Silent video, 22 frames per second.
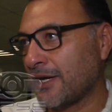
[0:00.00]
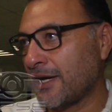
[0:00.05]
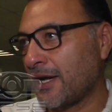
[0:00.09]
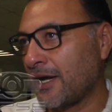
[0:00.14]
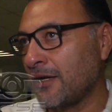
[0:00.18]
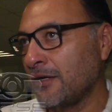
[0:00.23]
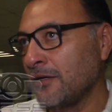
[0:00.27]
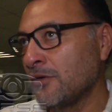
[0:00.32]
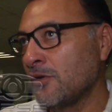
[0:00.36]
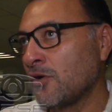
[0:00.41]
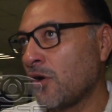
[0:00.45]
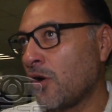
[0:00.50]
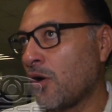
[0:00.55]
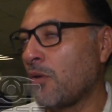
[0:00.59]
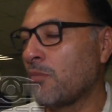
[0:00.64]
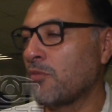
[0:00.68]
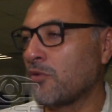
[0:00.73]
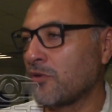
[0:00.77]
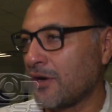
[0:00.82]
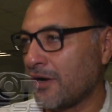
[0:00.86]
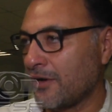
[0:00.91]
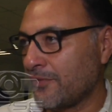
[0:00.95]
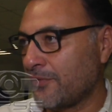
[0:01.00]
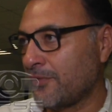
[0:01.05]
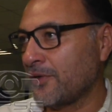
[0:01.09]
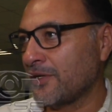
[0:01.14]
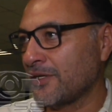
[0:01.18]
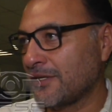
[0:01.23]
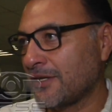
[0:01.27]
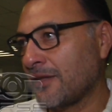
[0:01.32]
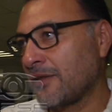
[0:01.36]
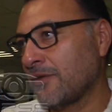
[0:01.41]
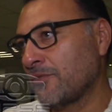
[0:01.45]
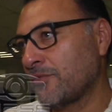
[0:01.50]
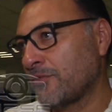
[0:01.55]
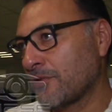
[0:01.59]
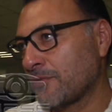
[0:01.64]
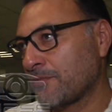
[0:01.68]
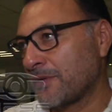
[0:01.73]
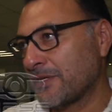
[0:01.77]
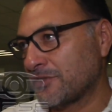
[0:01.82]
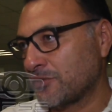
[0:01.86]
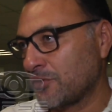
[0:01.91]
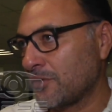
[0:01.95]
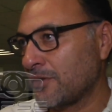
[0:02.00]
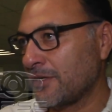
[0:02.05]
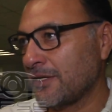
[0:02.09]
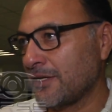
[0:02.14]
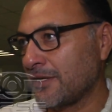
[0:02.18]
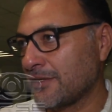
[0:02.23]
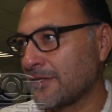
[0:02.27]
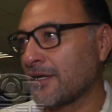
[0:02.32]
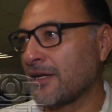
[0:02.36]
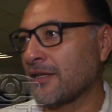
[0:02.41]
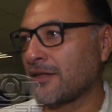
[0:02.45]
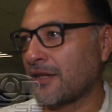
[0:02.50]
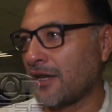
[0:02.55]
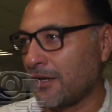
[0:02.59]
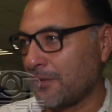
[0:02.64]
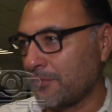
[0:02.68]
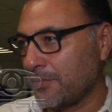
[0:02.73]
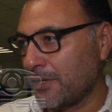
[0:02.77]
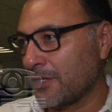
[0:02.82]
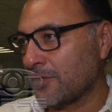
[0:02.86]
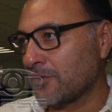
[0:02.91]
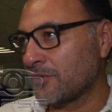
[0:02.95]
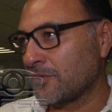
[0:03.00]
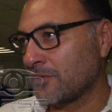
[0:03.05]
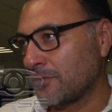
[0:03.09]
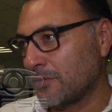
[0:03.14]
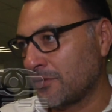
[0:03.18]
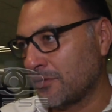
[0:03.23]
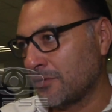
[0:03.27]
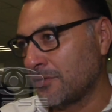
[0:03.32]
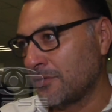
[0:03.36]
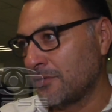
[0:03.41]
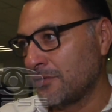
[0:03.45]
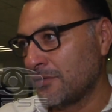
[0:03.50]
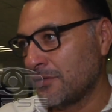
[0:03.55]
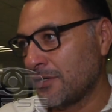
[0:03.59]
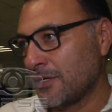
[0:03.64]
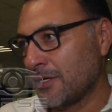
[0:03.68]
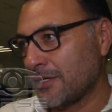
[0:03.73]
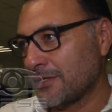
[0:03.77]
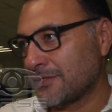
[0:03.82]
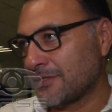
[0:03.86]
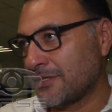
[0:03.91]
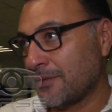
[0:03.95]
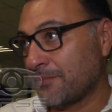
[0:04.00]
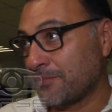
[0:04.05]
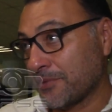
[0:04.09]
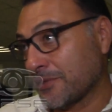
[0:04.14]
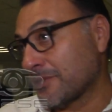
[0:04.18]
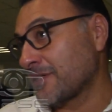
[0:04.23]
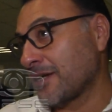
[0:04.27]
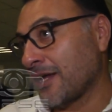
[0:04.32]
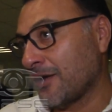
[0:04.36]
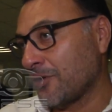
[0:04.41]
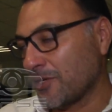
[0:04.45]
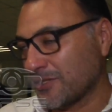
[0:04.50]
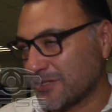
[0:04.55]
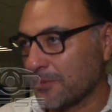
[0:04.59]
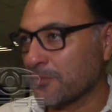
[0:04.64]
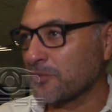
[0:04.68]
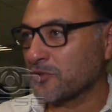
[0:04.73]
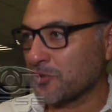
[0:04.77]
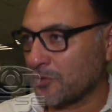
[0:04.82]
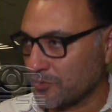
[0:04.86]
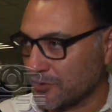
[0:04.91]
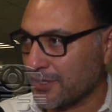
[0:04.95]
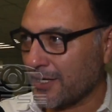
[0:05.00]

acá como una fuente de información y de entretenimiento este, pues que lo hacemos con